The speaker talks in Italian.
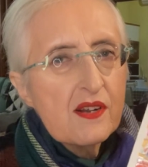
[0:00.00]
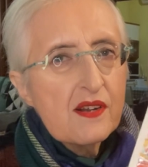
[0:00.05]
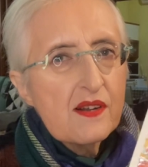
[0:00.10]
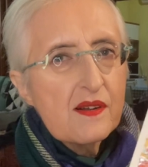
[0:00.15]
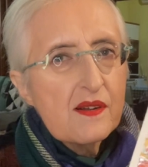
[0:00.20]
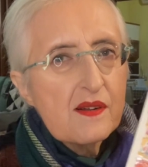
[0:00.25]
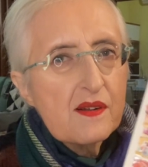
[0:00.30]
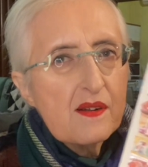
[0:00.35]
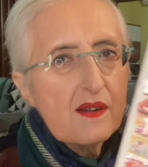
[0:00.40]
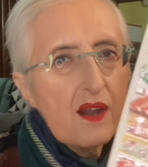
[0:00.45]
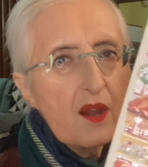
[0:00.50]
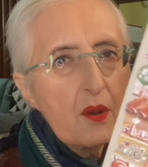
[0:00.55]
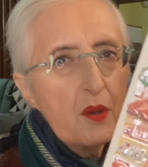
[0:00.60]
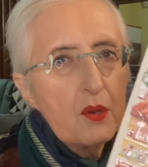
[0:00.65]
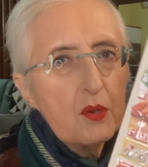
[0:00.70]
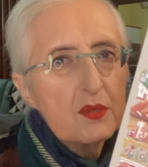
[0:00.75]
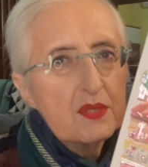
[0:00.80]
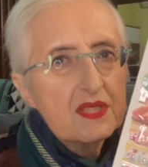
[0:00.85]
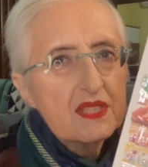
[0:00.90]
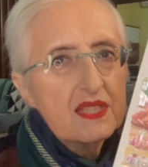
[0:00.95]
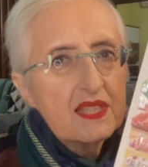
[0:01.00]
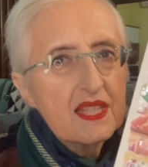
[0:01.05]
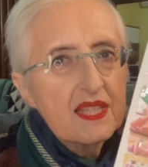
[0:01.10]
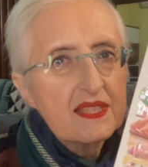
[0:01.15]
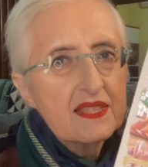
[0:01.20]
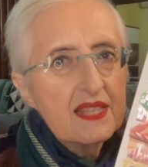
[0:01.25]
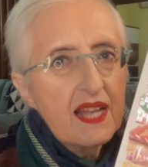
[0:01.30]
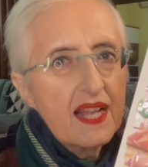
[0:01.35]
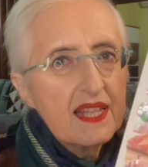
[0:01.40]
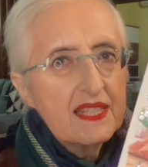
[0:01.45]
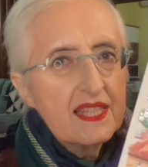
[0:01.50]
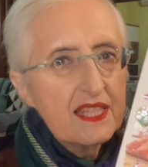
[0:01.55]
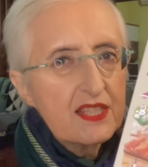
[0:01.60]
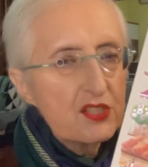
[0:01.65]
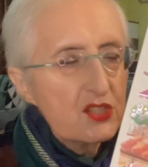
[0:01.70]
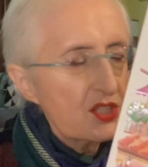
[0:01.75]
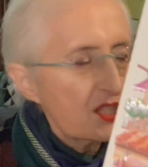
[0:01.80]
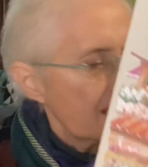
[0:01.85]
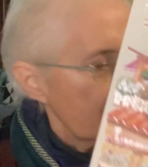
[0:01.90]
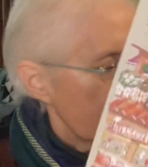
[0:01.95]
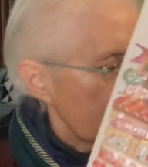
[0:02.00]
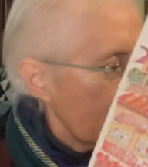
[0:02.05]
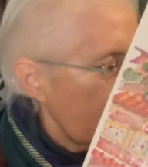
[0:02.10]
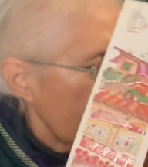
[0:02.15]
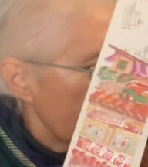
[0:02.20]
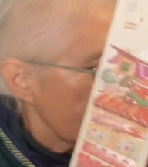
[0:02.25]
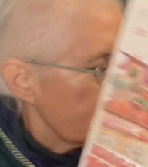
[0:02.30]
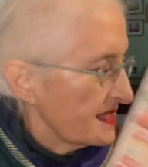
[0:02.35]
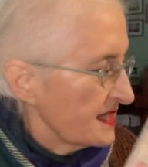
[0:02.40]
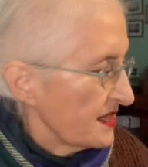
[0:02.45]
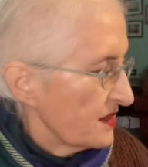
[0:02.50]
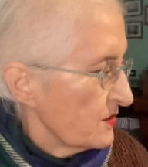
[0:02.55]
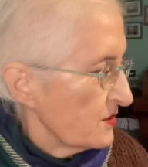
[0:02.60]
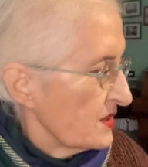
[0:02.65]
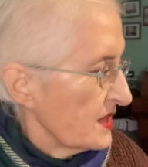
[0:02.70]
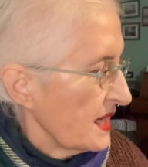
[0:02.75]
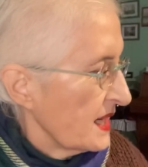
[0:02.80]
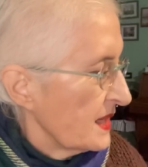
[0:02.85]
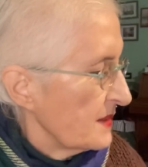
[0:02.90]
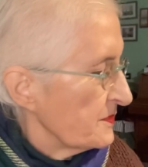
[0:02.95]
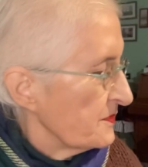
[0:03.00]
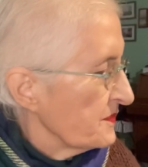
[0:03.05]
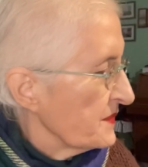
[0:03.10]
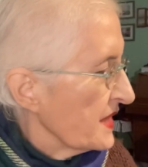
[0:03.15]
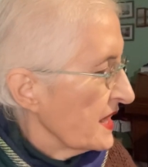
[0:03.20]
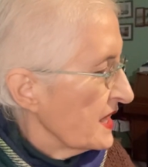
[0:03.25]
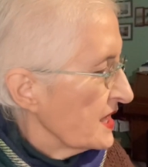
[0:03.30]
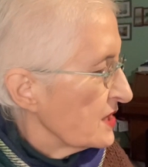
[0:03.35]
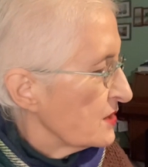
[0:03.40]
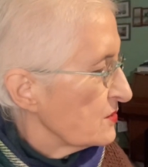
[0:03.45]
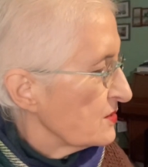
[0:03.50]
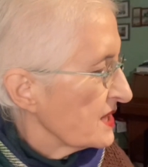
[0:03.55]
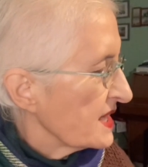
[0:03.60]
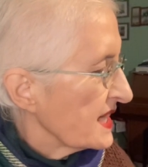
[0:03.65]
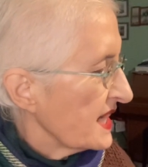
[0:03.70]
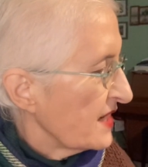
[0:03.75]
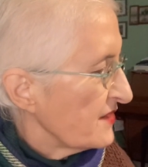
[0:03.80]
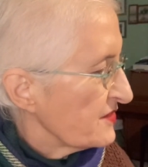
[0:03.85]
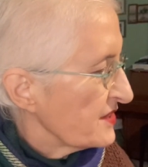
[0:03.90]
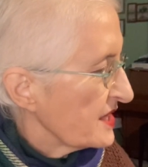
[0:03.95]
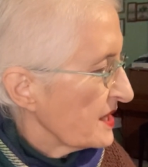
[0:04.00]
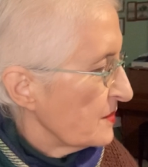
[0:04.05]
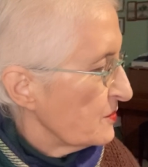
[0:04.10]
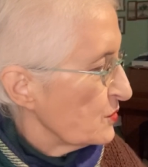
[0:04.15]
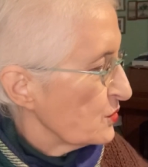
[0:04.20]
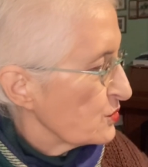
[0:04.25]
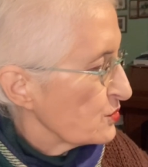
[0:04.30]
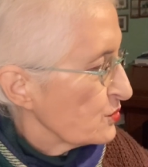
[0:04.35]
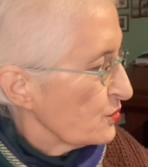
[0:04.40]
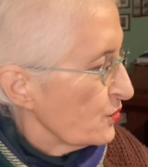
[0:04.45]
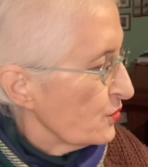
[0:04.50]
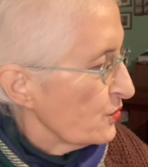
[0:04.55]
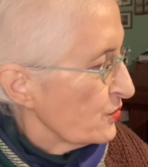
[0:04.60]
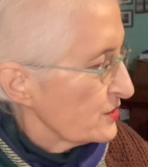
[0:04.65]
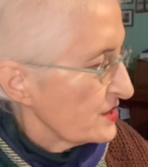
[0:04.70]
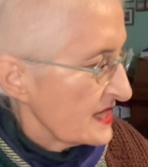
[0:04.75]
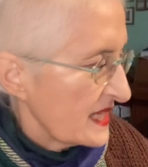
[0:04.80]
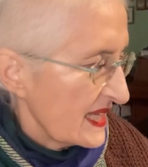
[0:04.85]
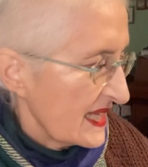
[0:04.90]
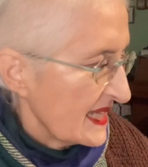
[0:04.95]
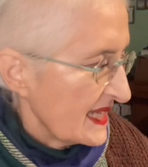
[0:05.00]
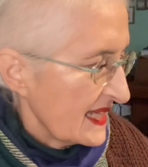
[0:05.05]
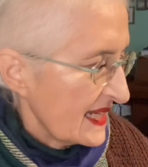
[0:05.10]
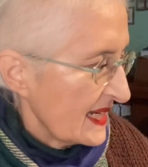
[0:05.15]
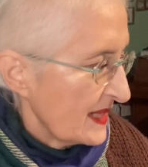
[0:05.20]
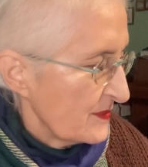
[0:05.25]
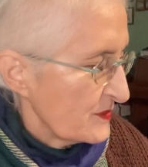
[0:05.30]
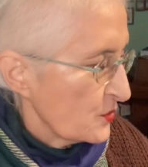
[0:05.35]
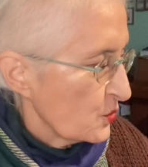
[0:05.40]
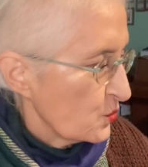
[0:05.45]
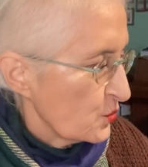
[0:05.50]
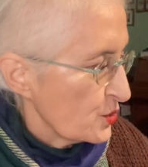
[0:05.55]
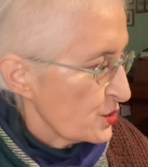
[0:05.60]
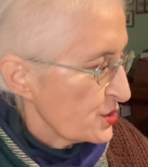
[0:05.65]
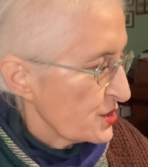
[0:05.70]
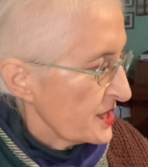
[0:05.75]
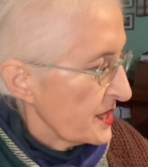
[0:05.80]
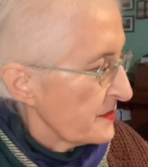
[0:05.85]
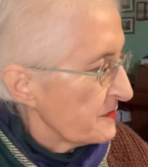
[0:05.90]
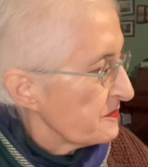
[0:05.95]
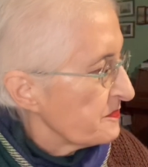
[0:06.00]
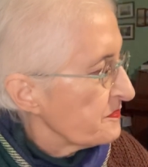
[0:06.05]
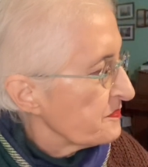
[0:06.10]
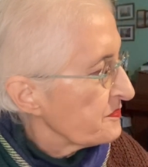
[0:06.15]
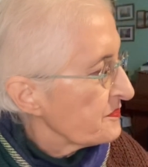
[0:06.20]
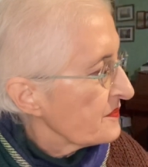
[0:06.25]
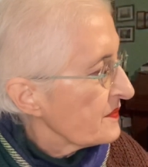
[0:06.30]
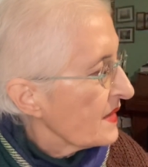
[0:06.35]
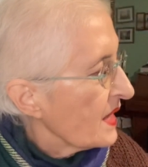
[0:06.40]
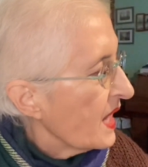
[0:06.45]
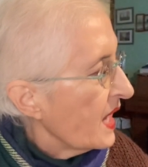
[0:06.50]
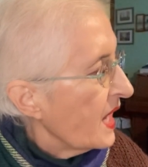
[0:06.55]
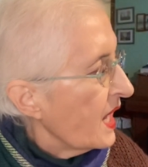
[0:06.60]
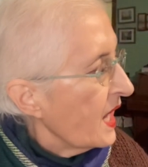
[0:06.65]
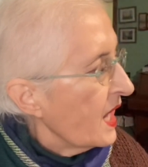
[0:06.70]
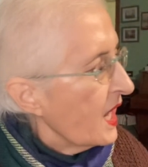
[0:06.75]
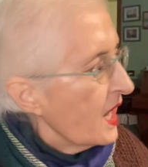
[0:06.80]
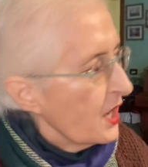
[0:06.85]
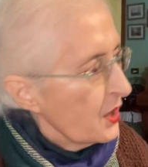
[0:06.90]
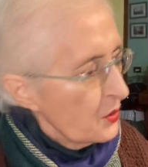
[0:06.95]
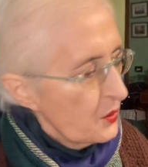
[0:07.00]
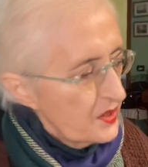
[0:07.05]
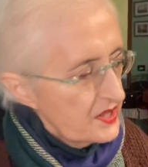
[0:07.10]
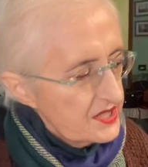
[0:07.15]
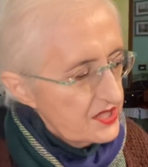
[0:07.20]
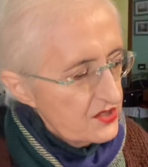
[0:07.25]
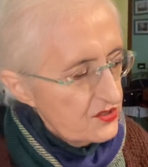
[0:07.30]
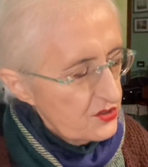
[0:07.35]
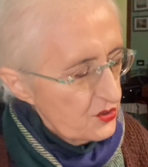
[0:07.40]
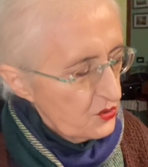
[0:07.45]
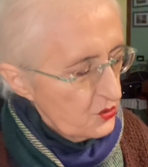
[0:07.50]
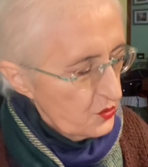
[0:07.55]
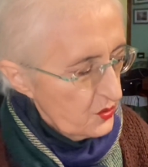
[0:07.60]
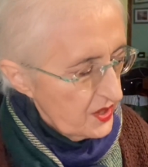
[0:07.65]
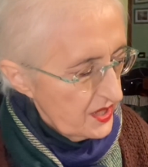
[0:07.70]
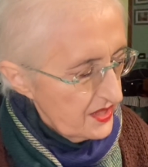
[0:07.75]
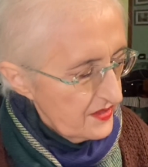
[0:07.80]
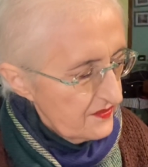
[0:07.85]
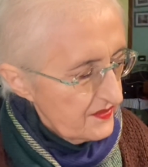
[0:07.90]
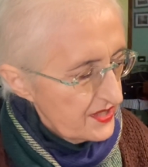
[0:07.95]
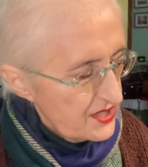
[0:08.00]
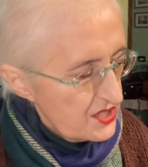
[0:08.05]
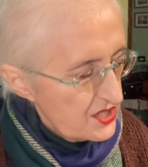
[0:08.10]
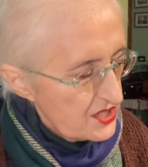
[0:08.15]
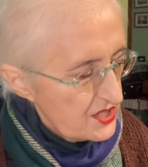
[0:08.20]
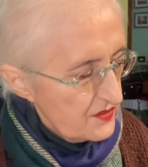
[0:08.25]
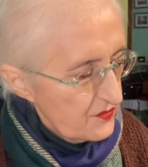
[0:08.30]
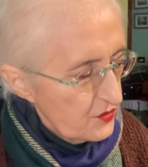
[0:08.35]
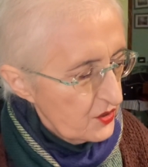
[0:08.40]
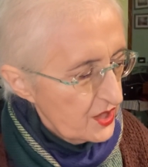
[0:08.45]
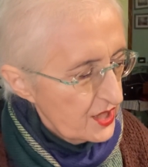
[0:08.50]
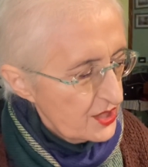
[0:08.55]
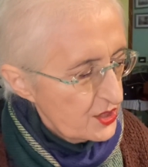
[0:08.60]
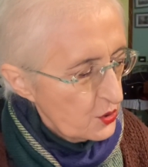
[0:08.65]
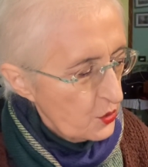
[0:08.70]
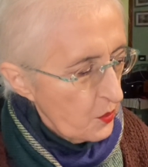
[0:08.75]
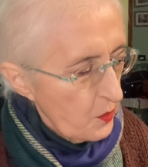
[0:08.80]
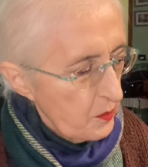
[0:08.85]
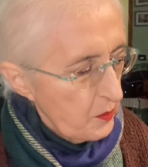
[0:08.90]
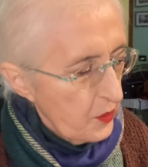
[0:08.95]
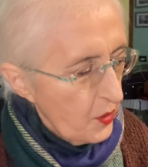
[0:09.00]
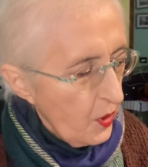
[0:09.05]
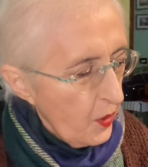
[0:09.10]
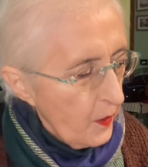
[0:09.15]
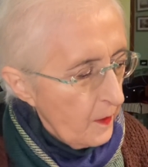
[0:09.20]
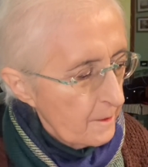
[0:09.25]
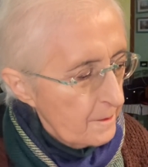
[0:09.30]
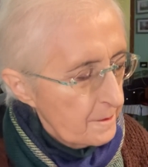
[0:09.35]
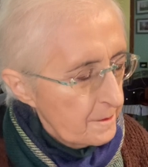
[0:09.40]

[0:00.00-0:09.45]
mm, con questi dettagli argentati, una, in una grafica molto tenera, dolce. Questi sono quelli invece, se volete, un po'